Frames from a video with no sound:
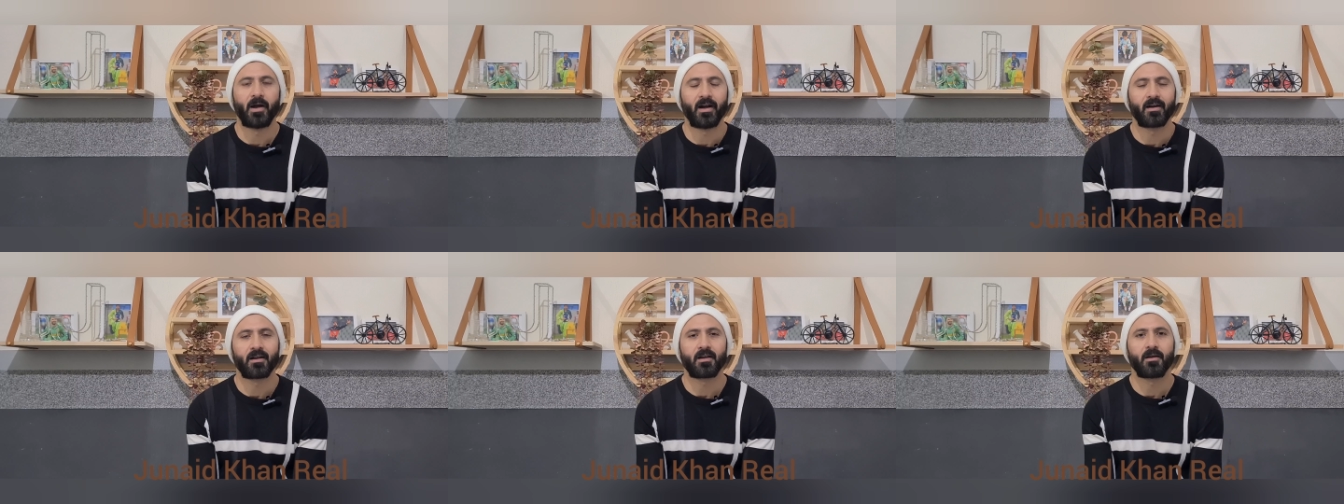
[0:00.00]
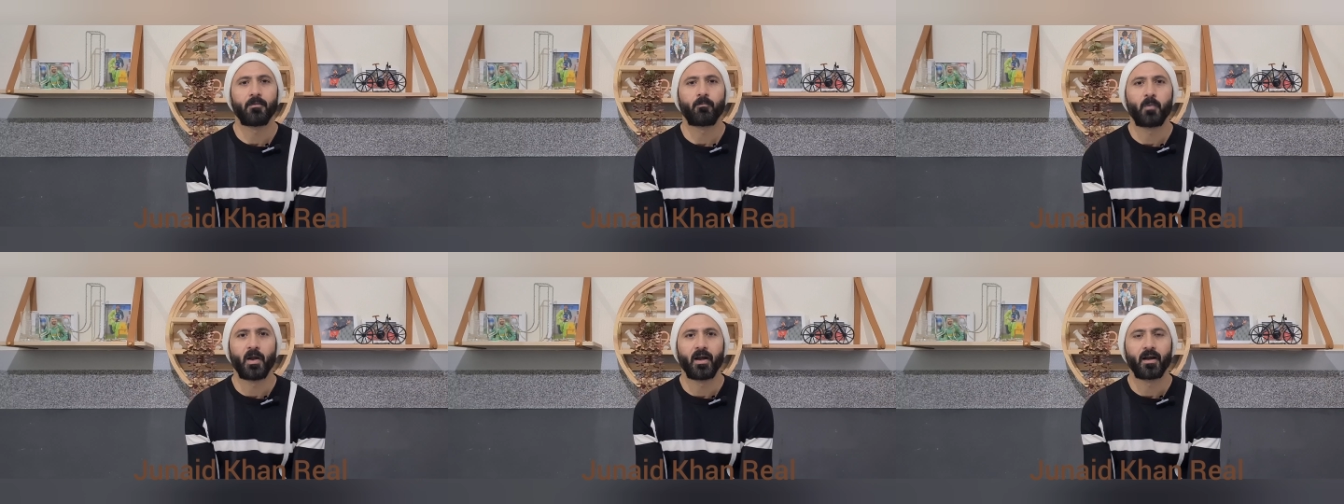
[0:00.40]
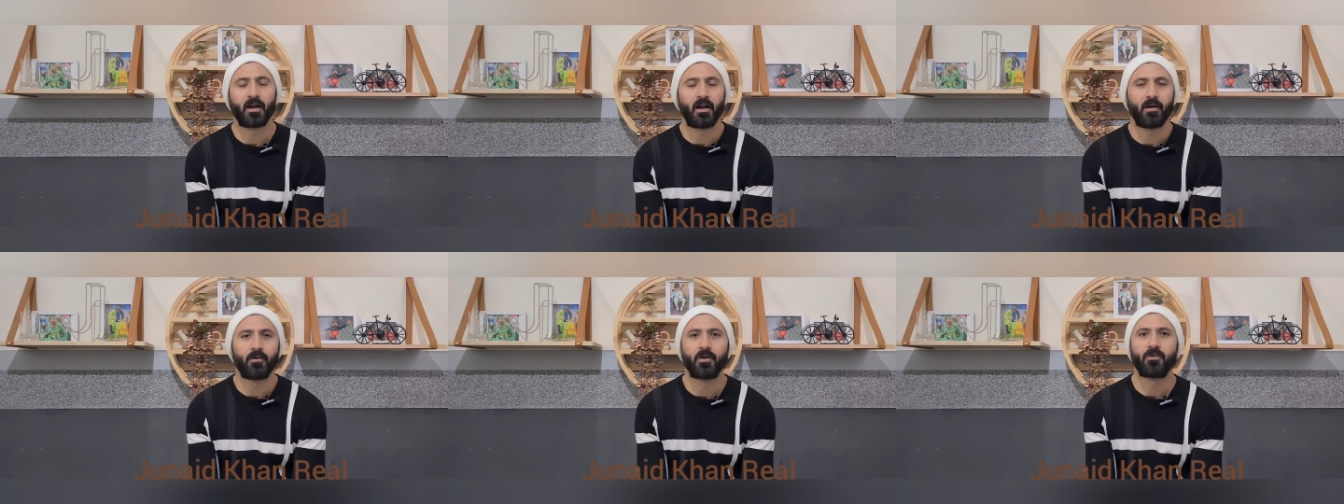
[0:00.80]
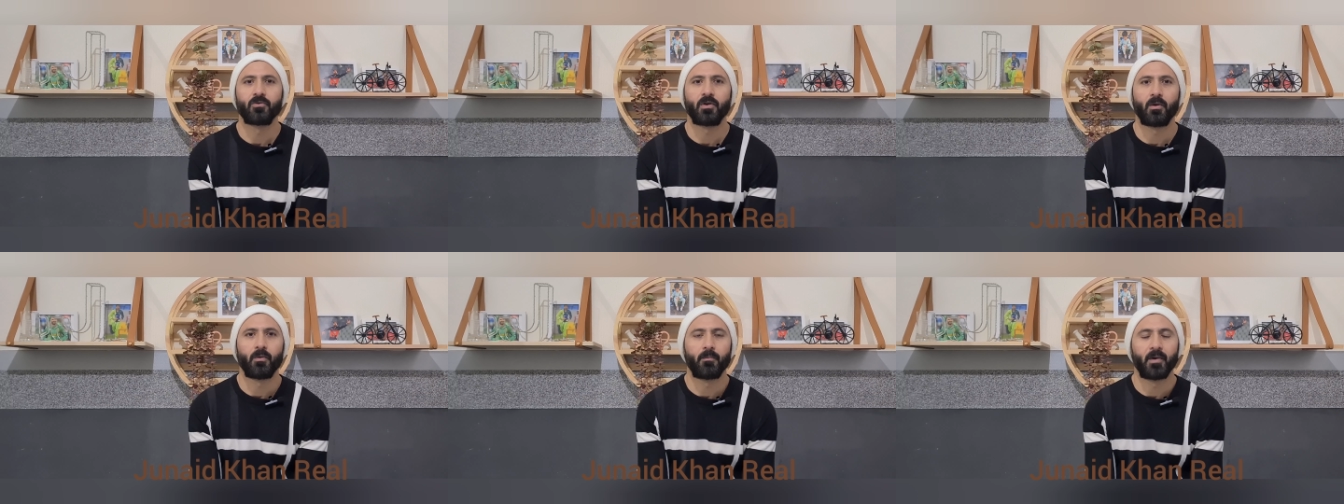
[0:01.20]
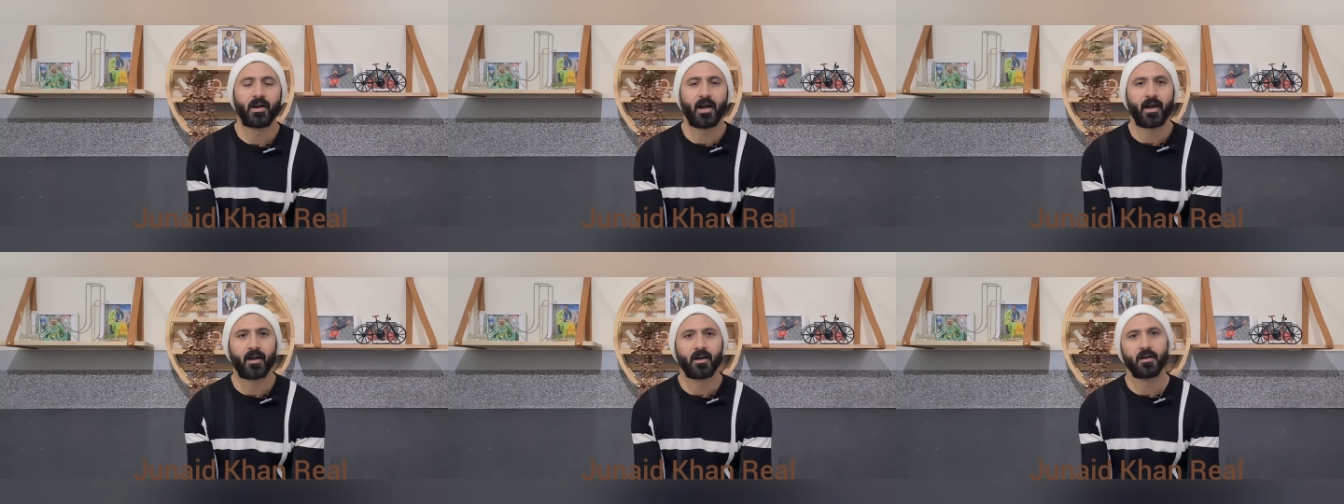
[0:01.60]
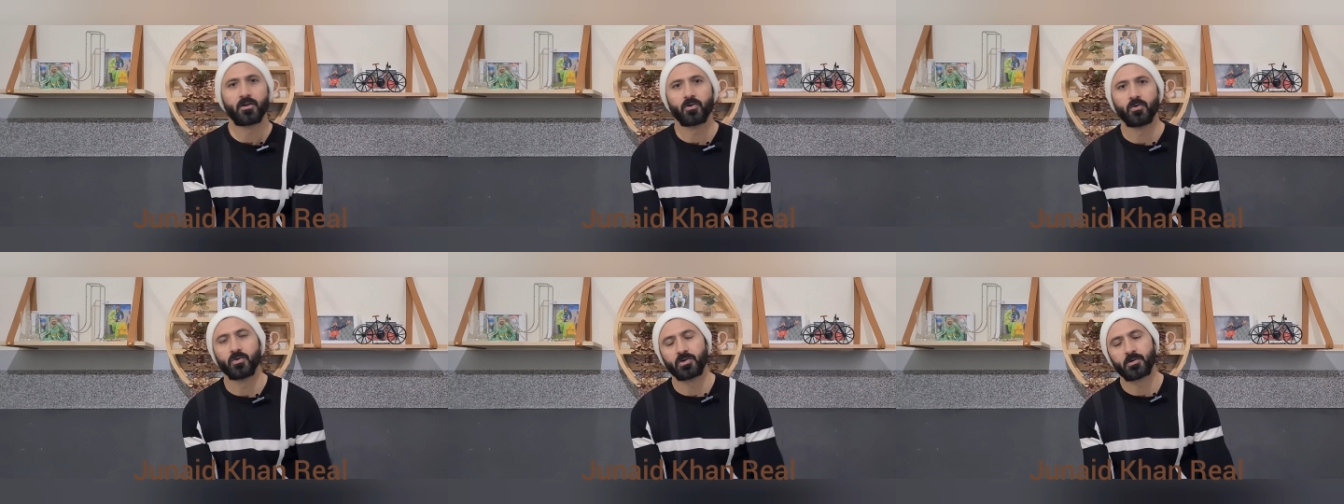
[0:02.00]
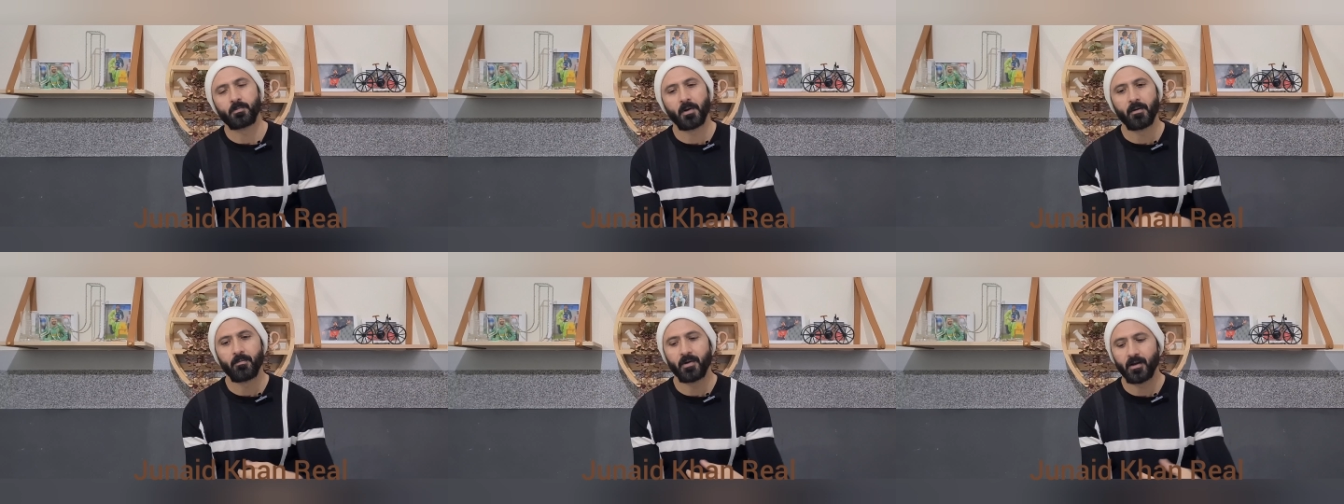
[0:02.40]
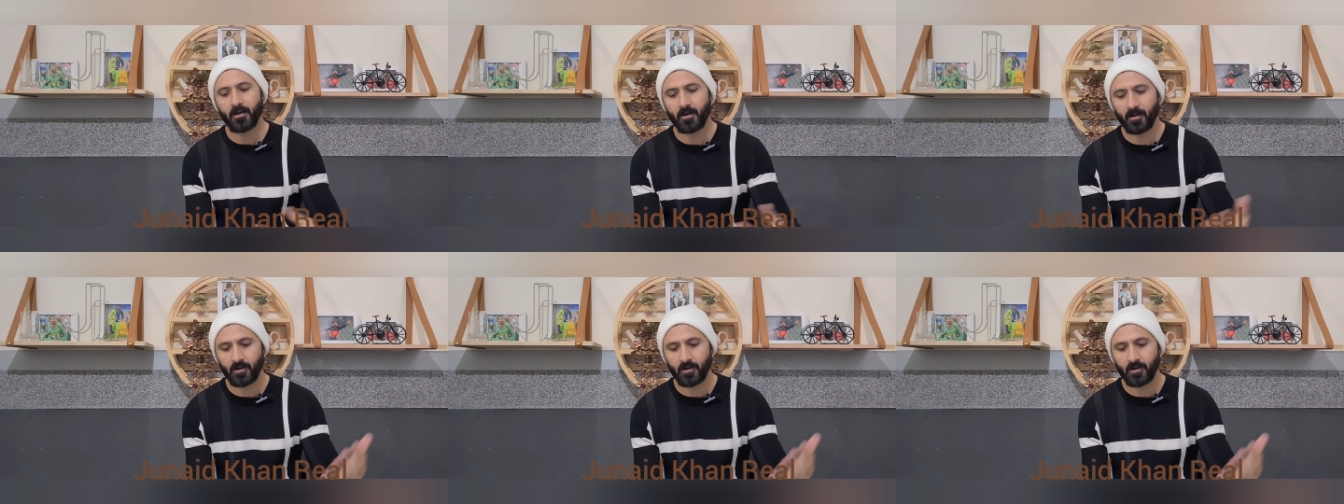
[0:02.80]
बैठ के प्लेइंग एलेवन जो है वो बनाएंगे तो उस पर भी